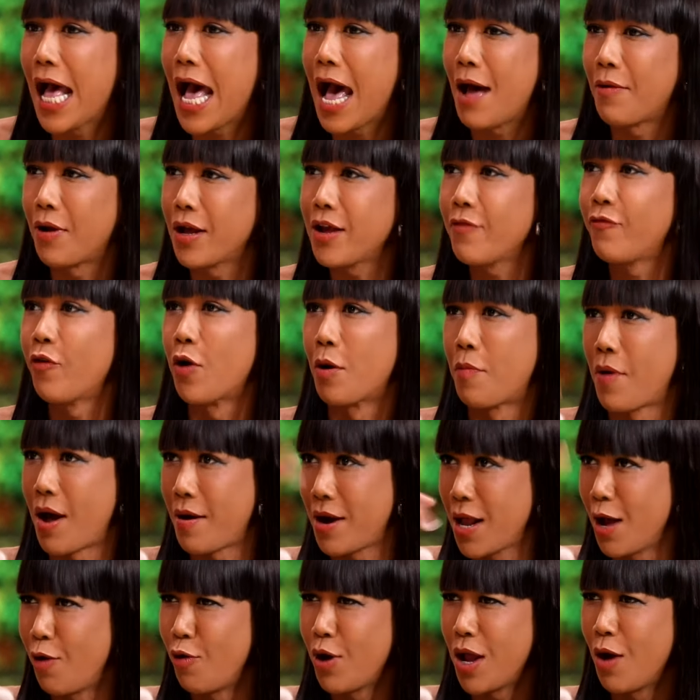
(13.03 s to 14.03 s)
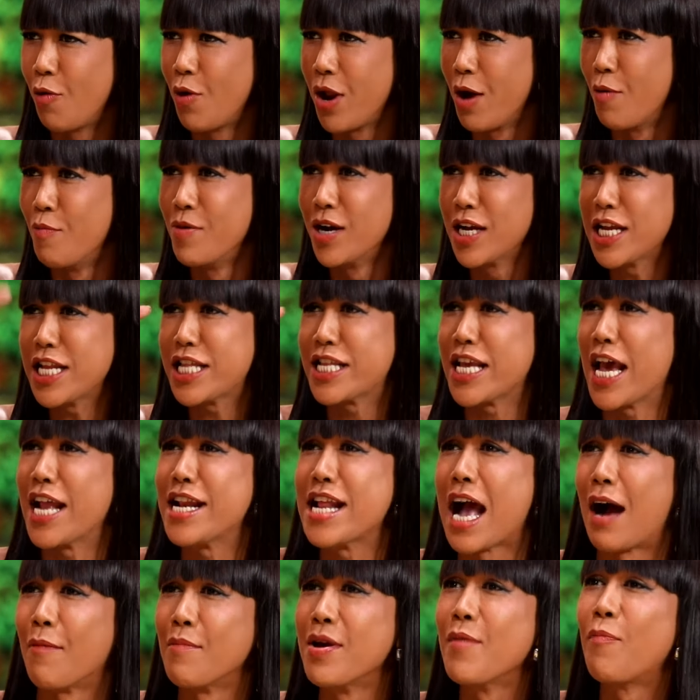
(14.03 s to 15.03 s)
ทำแล้วอีฝนแบบเร็วเร็วเร็วมึงอีเจ
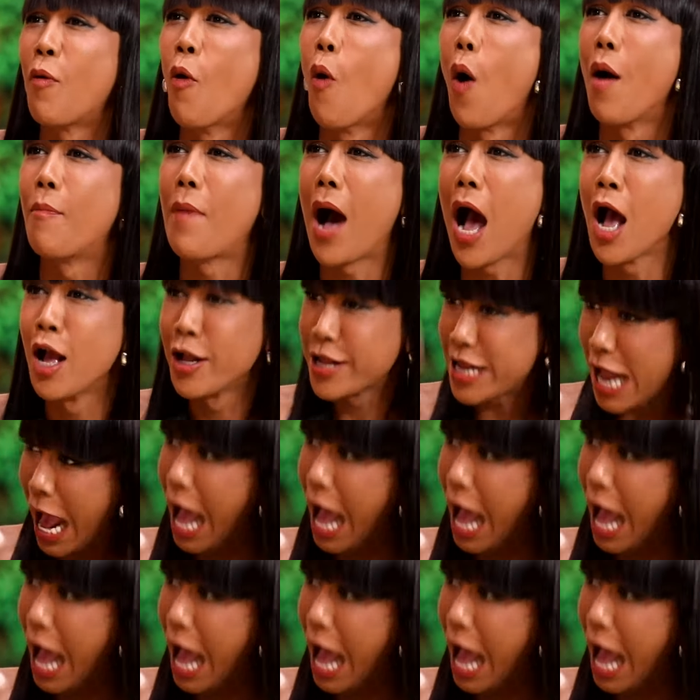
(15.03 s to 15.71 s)
นอยากมีผัวปะ